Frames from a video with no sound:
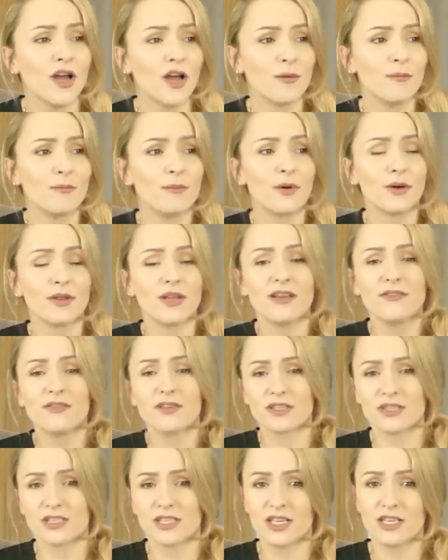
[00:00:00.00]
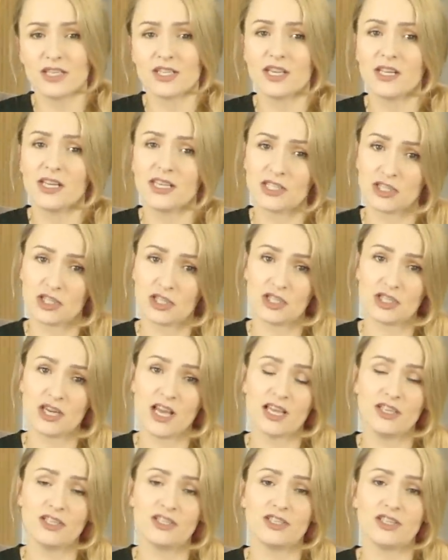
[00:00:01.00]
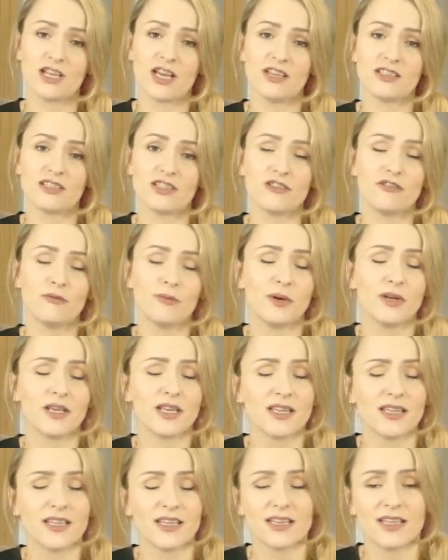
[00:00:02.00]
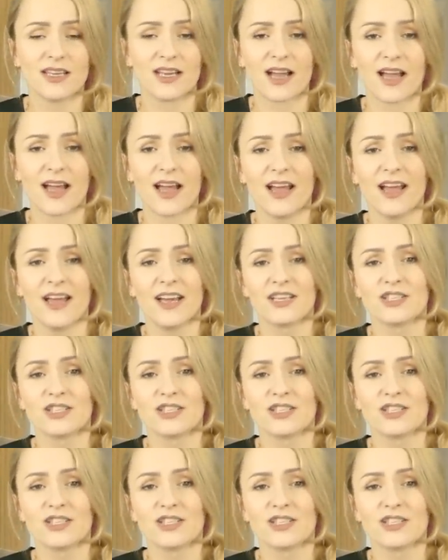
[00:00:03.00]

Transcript: bo najważniejsze jest szczęście, czy w pojedynkę,